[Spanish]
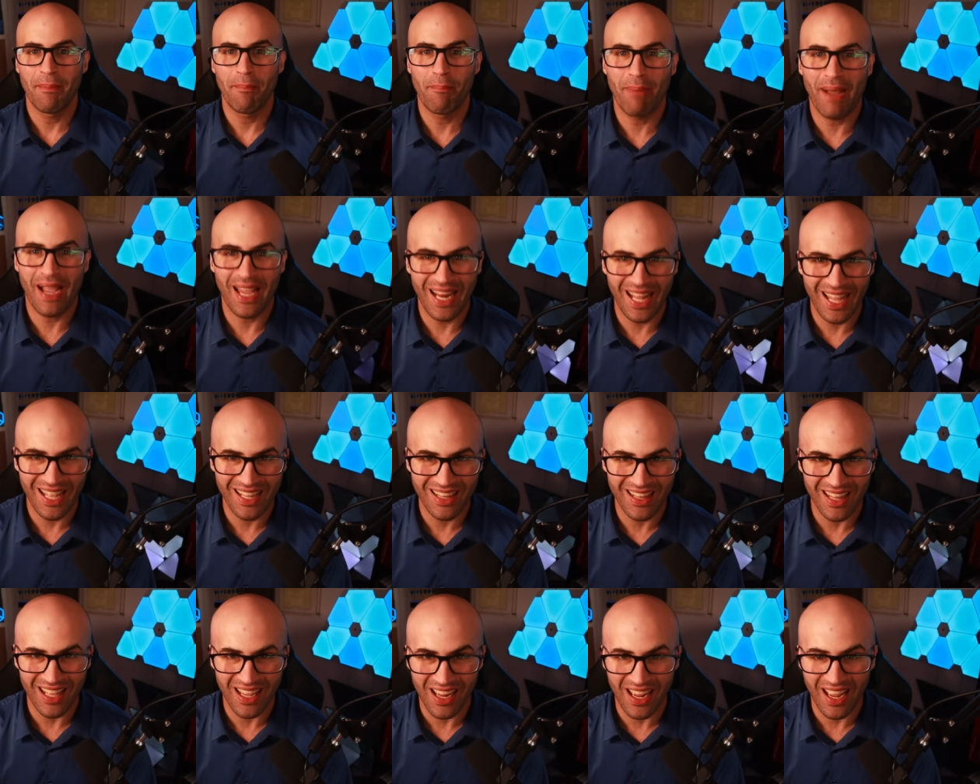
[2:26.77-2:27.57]
para
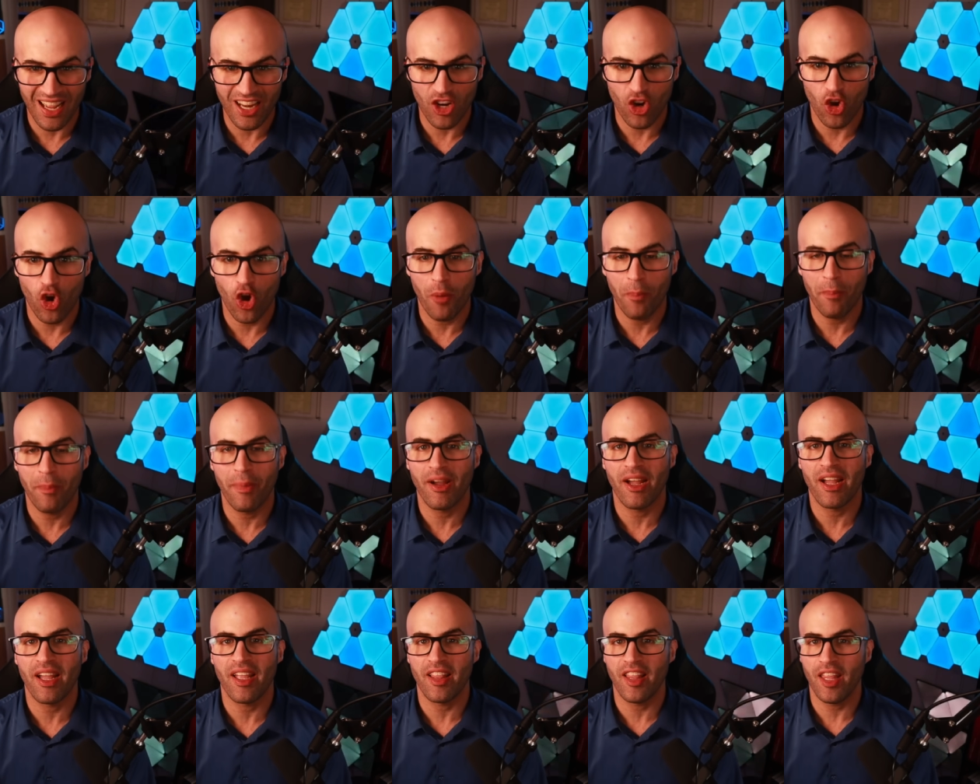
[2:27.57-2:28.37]
atacar
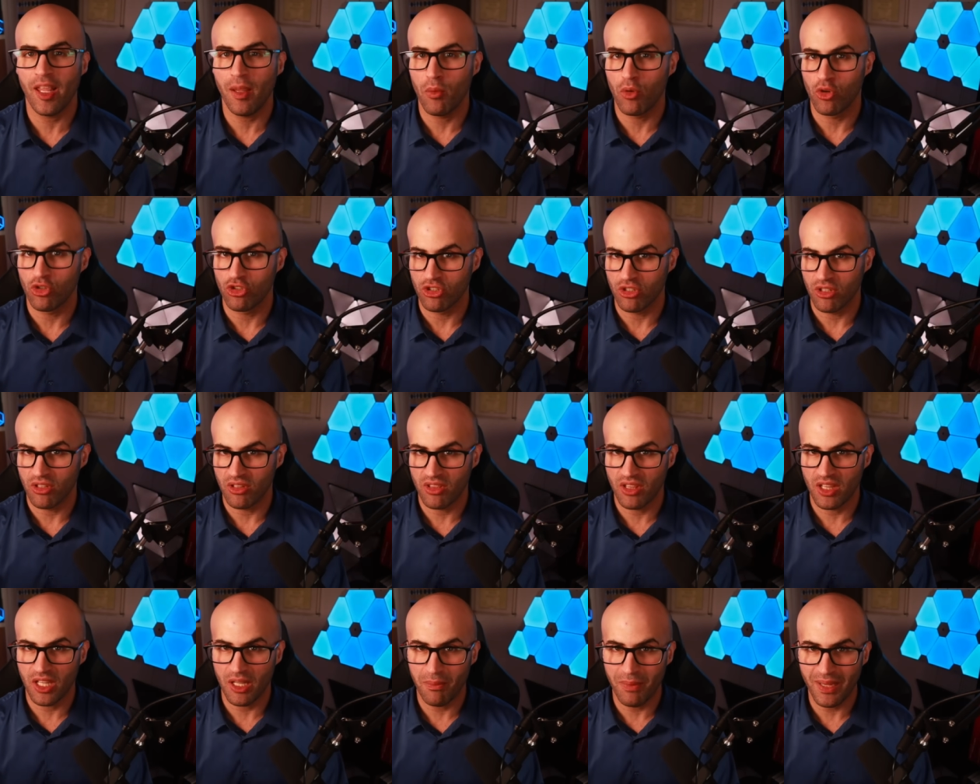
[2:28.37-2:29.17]
objetivos
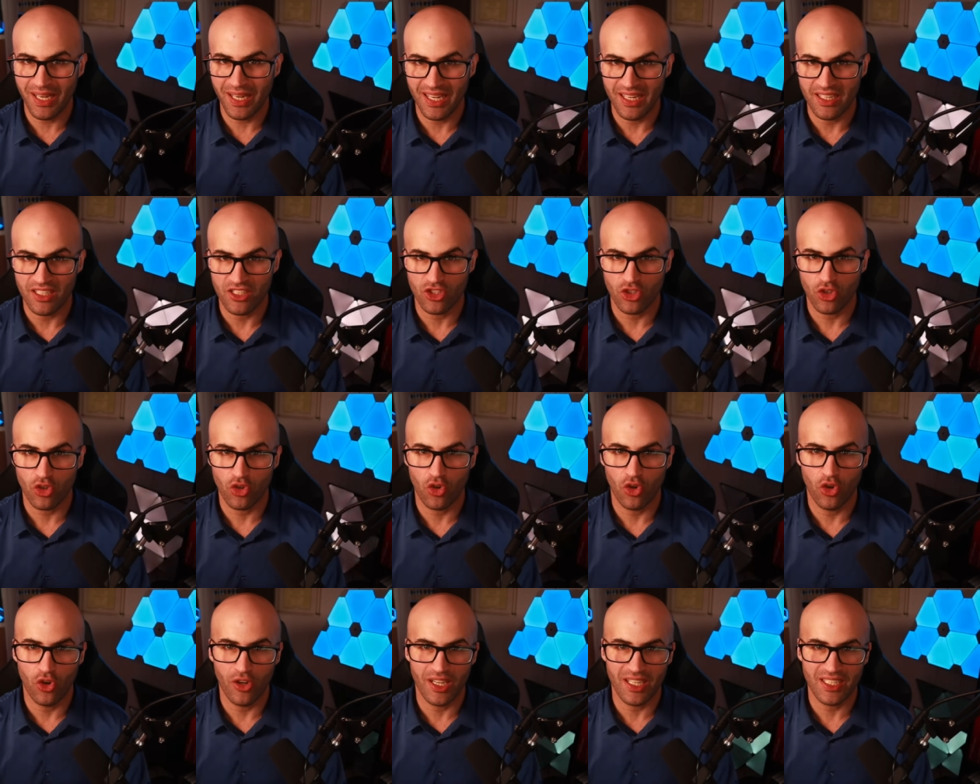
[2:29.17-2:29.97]
civiles
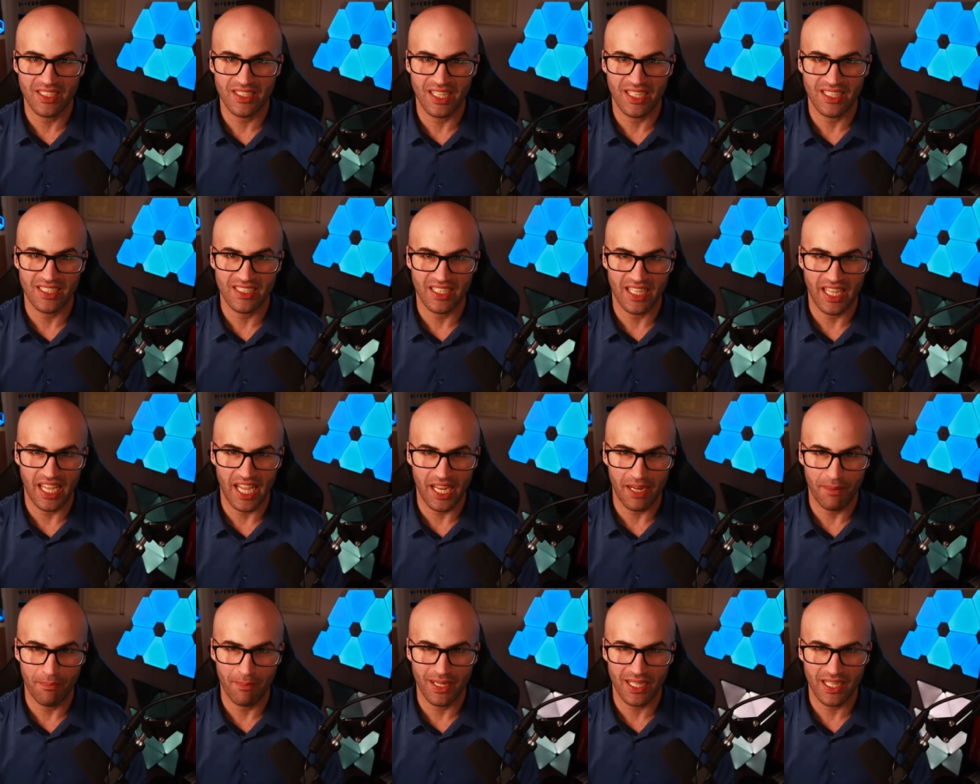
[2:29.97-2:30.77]
con esas
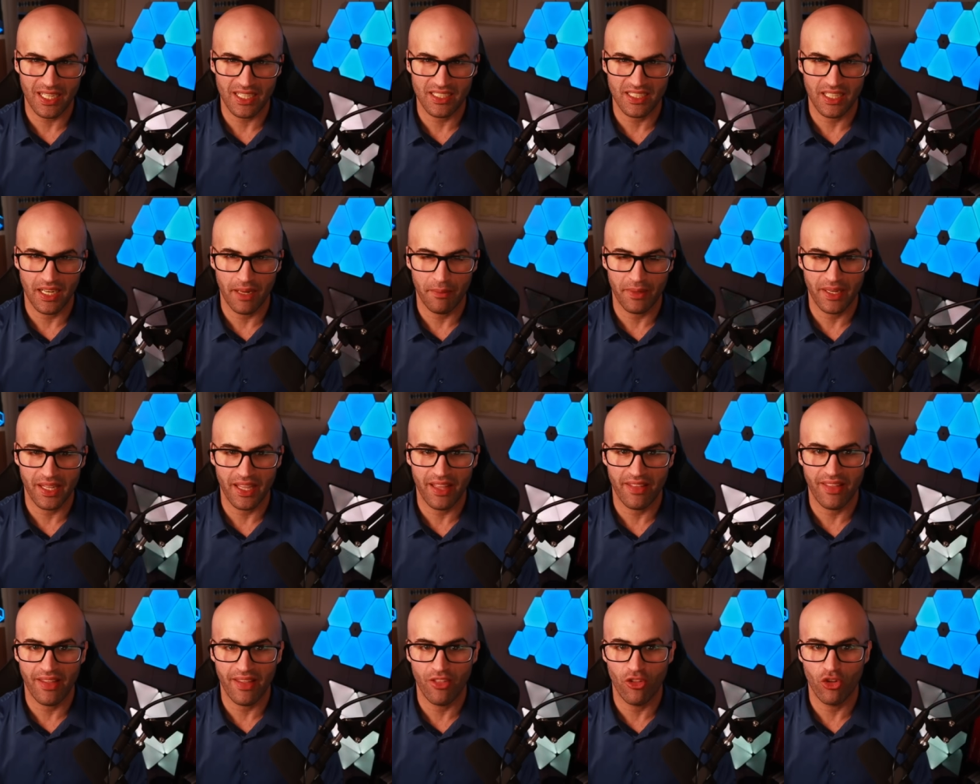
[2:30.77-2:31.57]
armas que se le
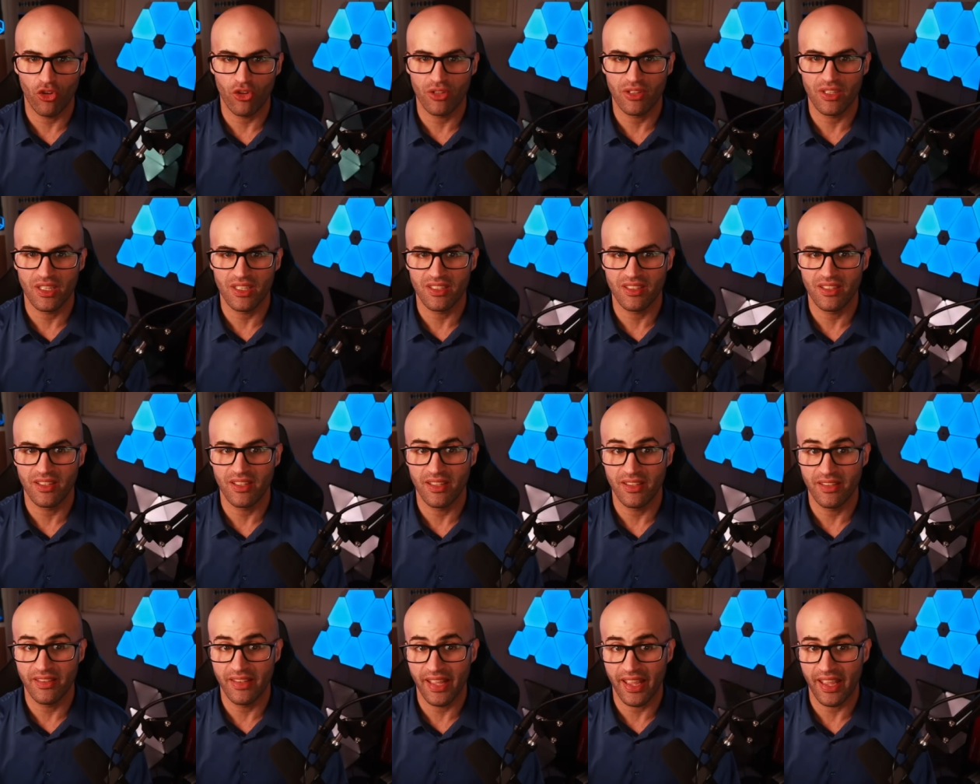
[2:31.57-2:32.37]
habría dado
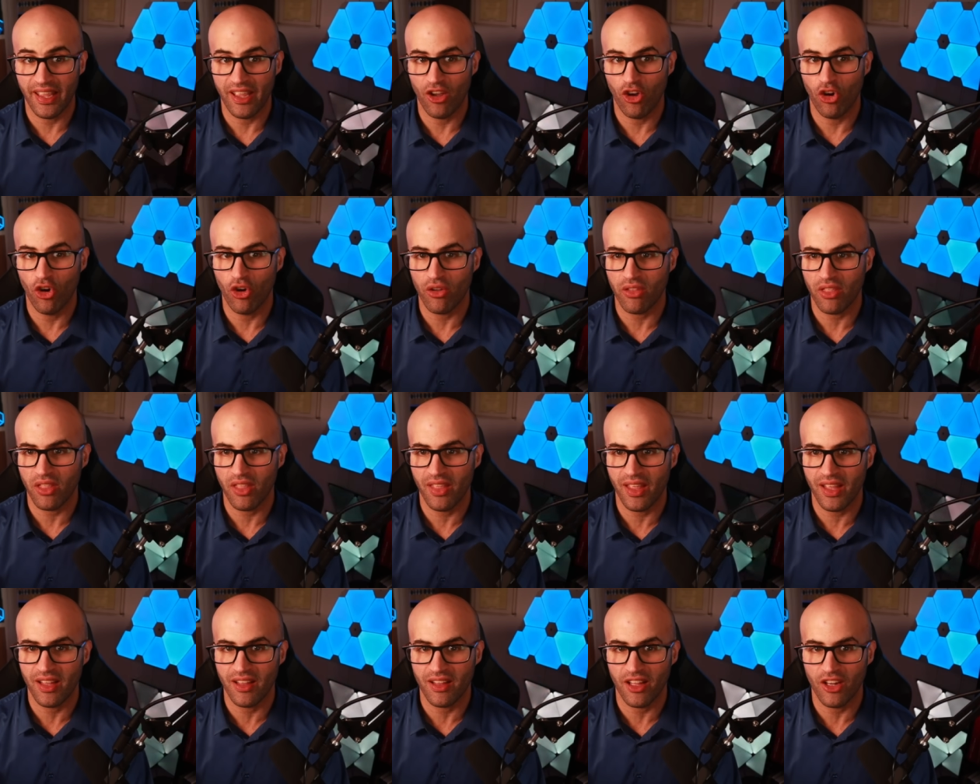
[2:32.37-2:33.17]
de,
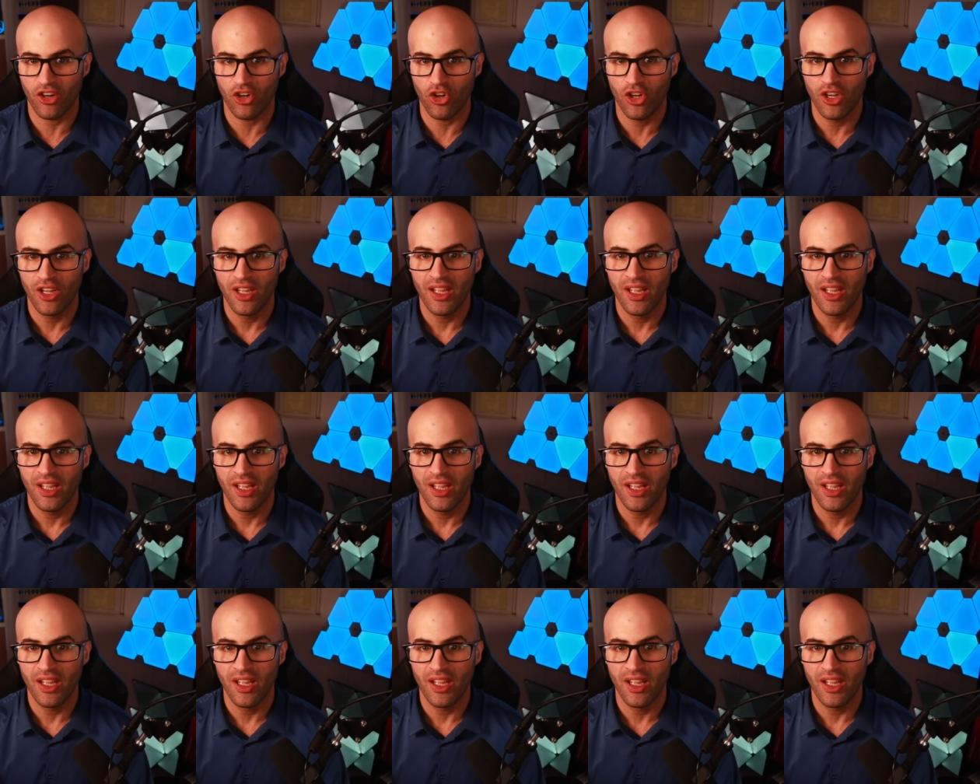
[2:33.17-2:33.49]
Occidente, ¿no?